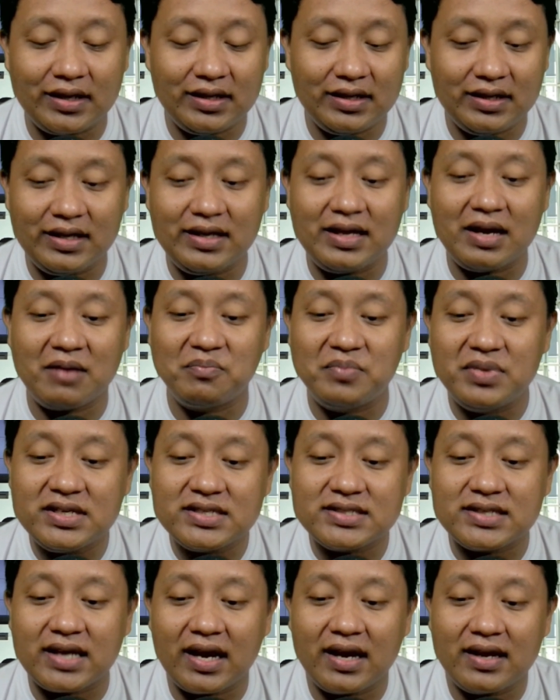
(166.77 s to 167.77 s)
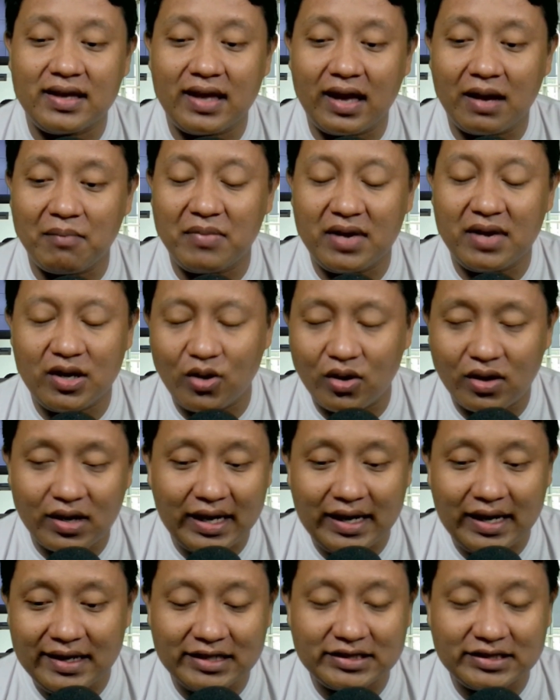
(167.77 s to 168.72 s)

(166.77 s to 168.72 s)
ini yang bisa ya mendongkrak